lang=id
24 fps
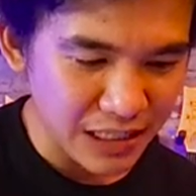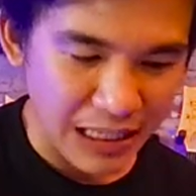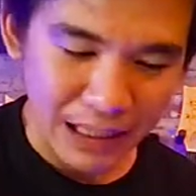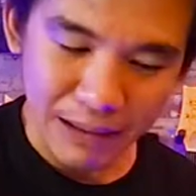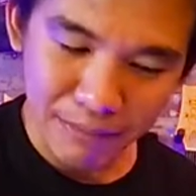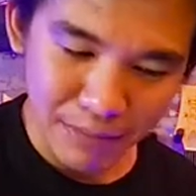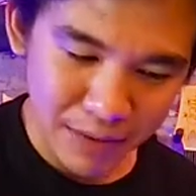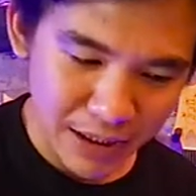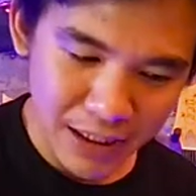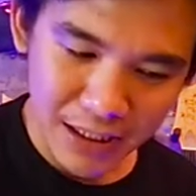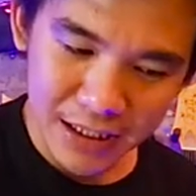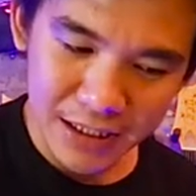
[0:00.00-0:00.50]

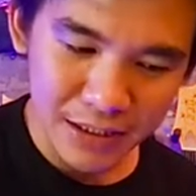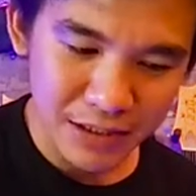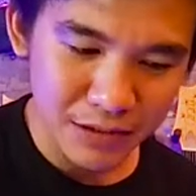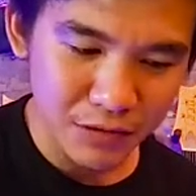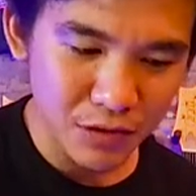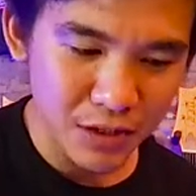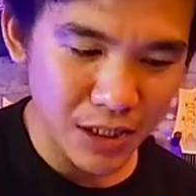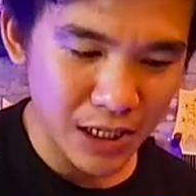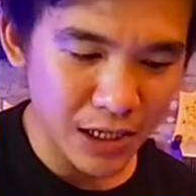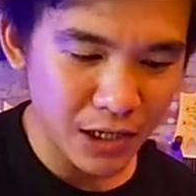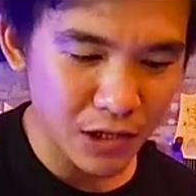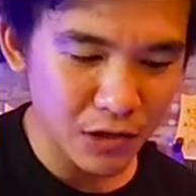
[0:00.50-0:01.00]

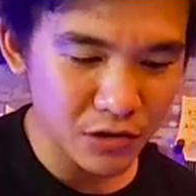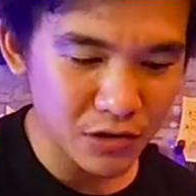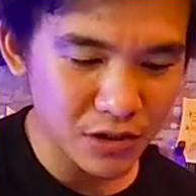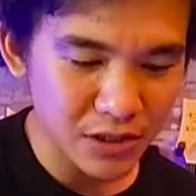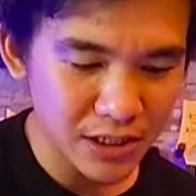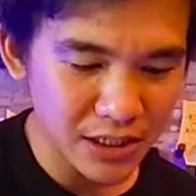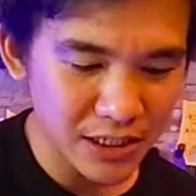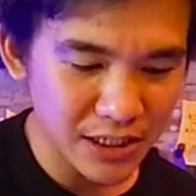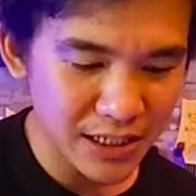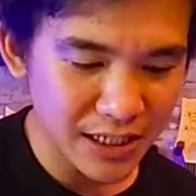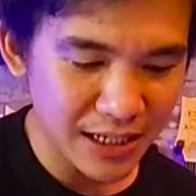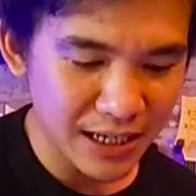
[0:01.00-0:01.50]
semik udah nggak
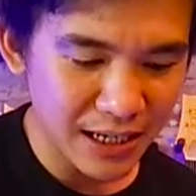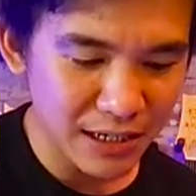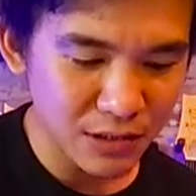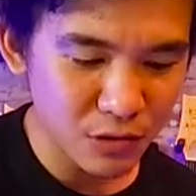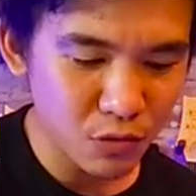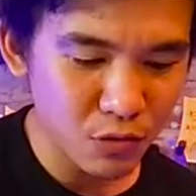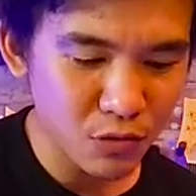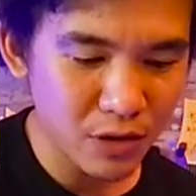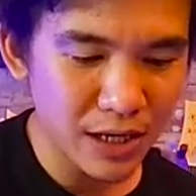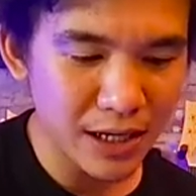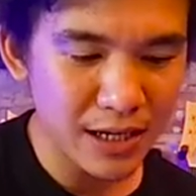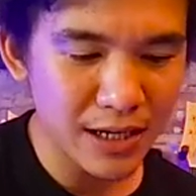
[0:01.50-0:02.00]
usah
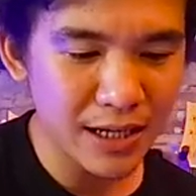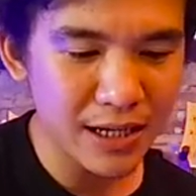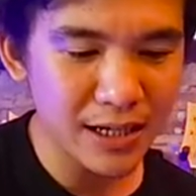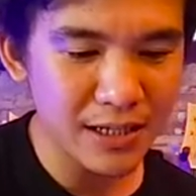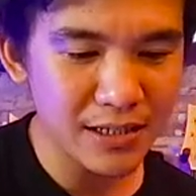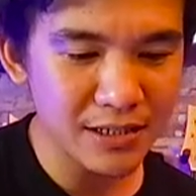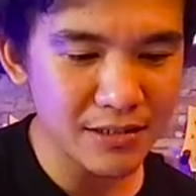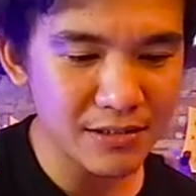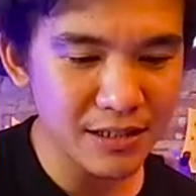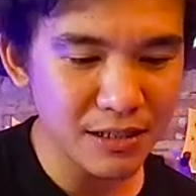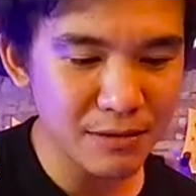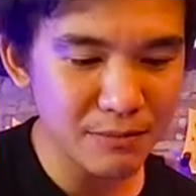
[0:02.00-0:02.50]
diragukan
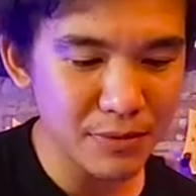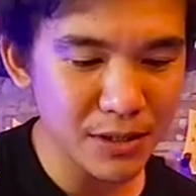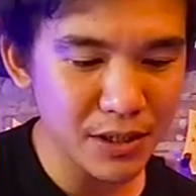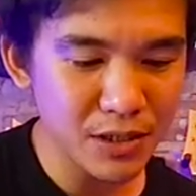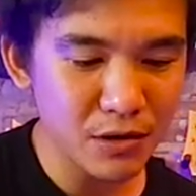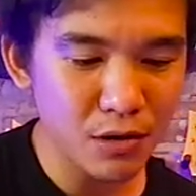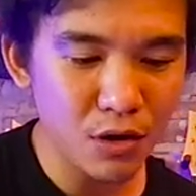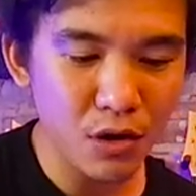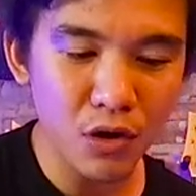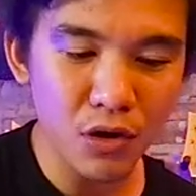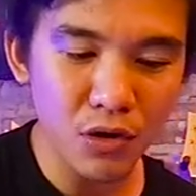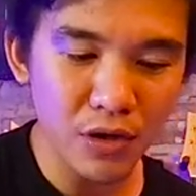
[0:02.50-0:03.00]
lagi
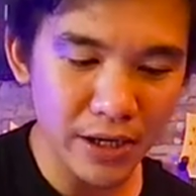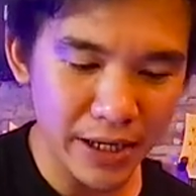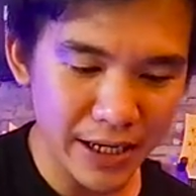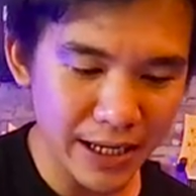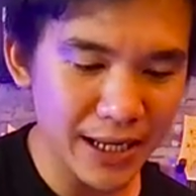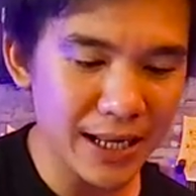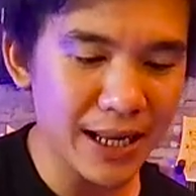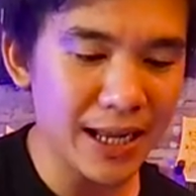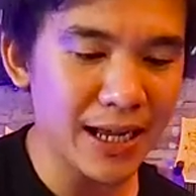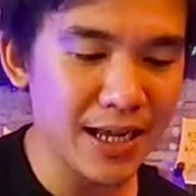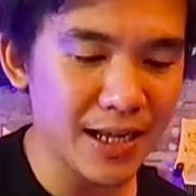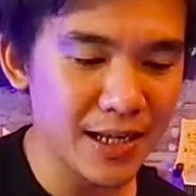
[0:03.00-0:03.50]
semik oke
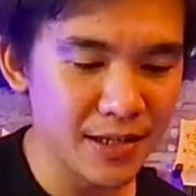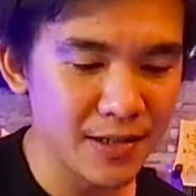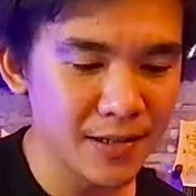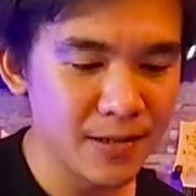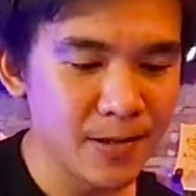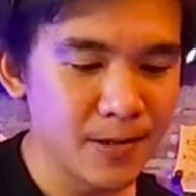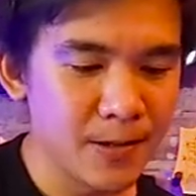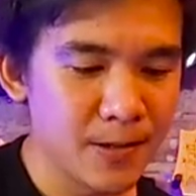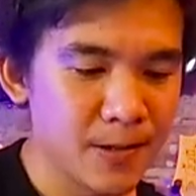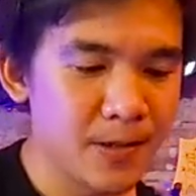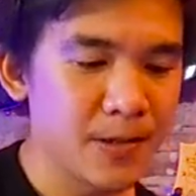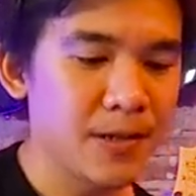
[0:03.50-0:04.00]
okay lah
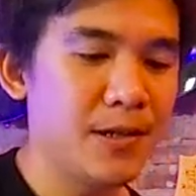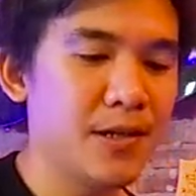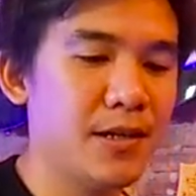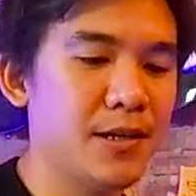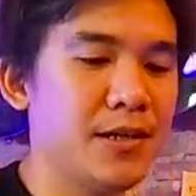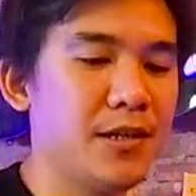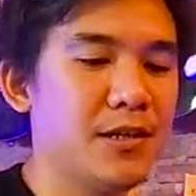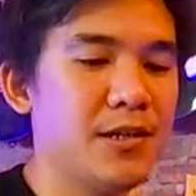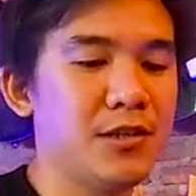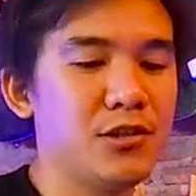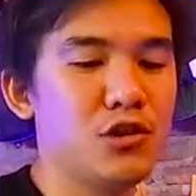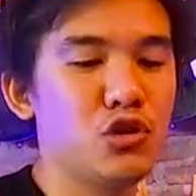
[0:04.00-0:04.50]

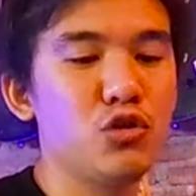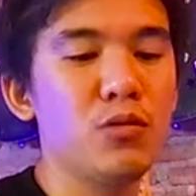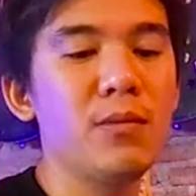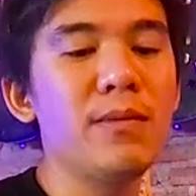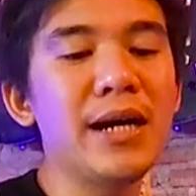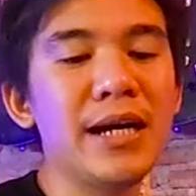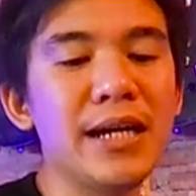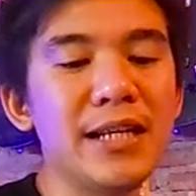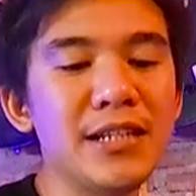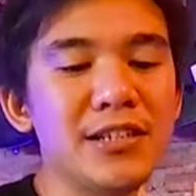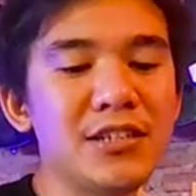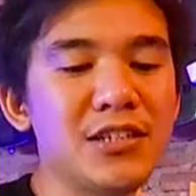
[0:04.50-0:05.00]
uh,
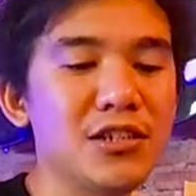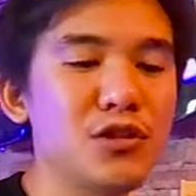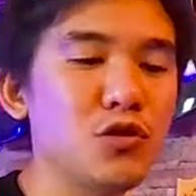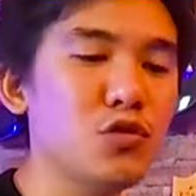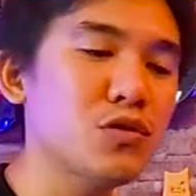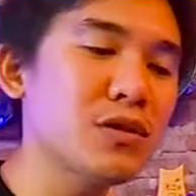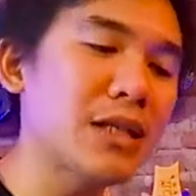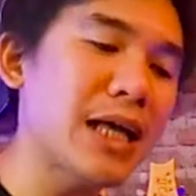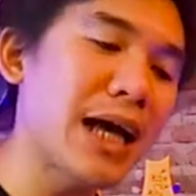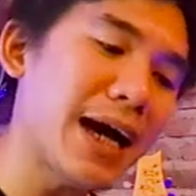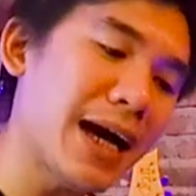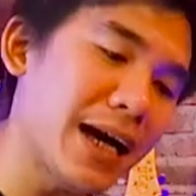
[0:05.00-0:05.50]
cuma ini
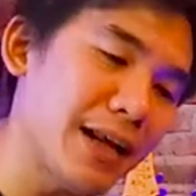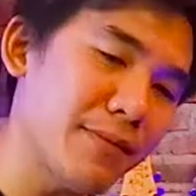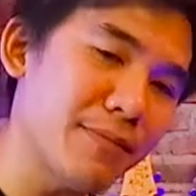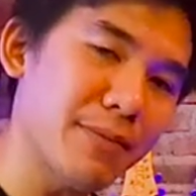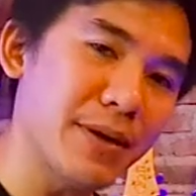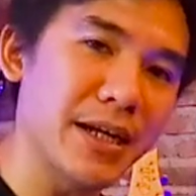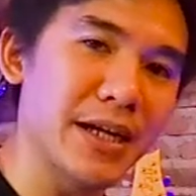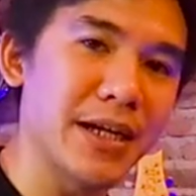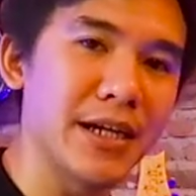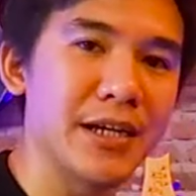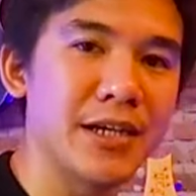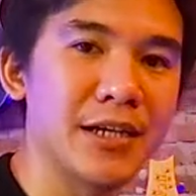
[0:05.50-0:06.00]
sejutaan
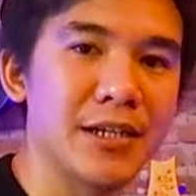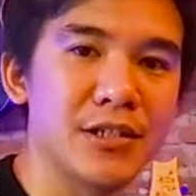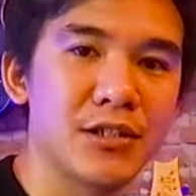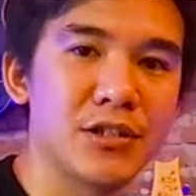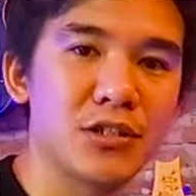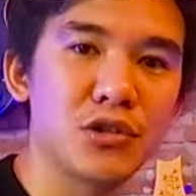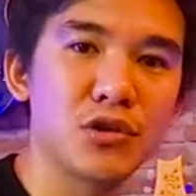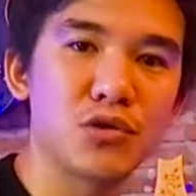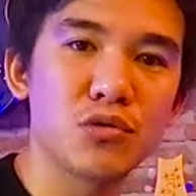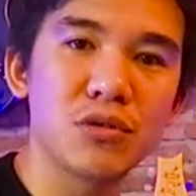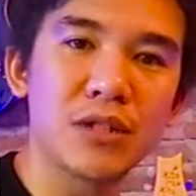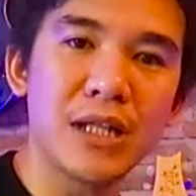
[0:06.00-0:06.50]
bre
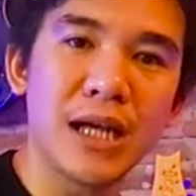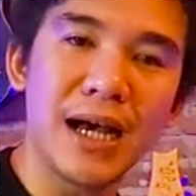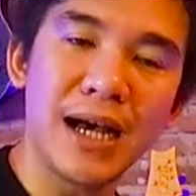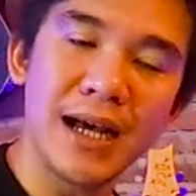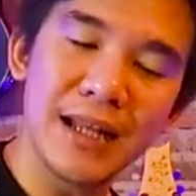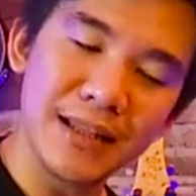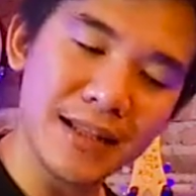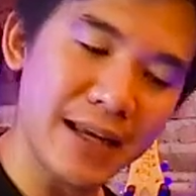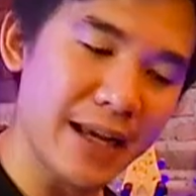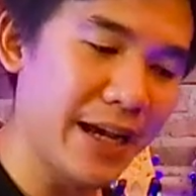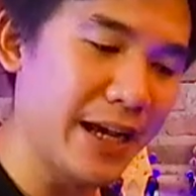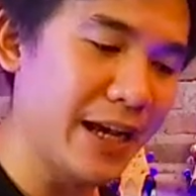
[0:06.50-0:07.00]

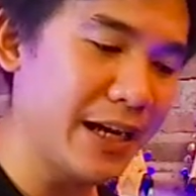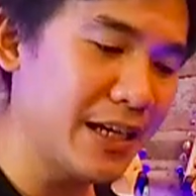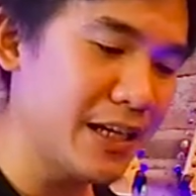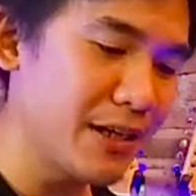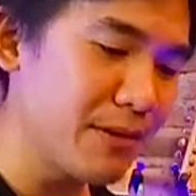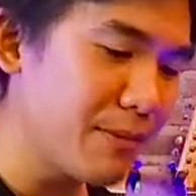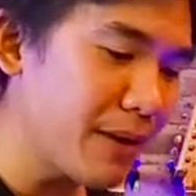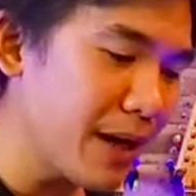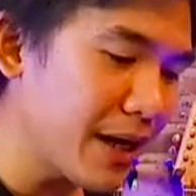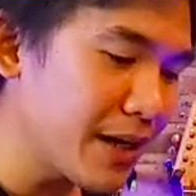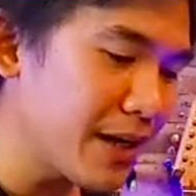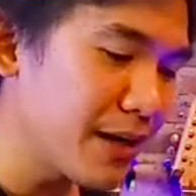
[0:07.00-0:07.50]
sejutaan kayak
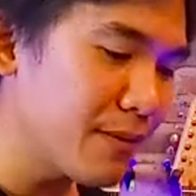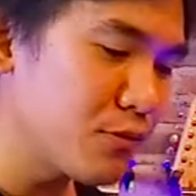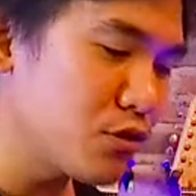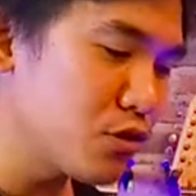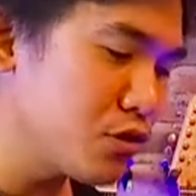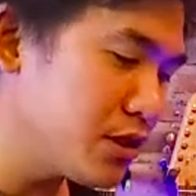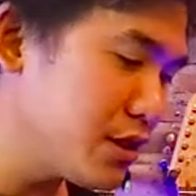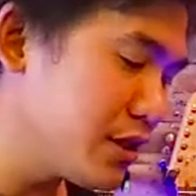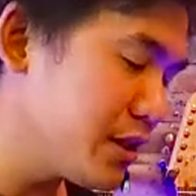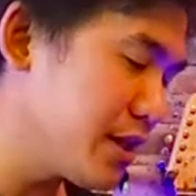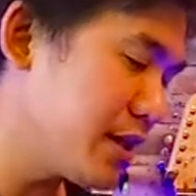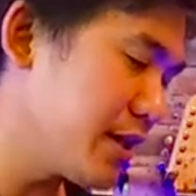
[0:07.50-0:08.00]
gimana
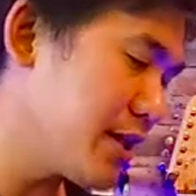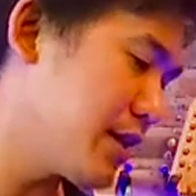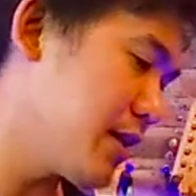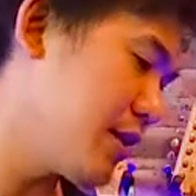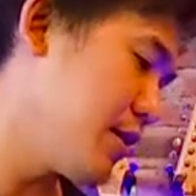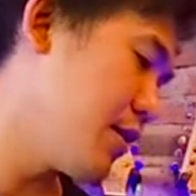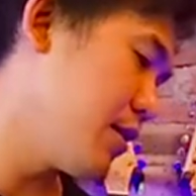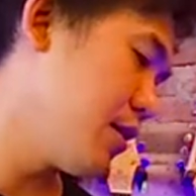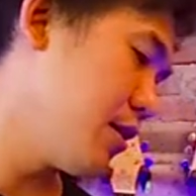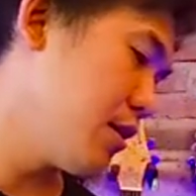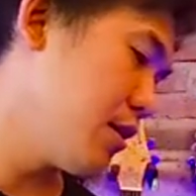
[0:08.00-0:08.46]
bunyinya ya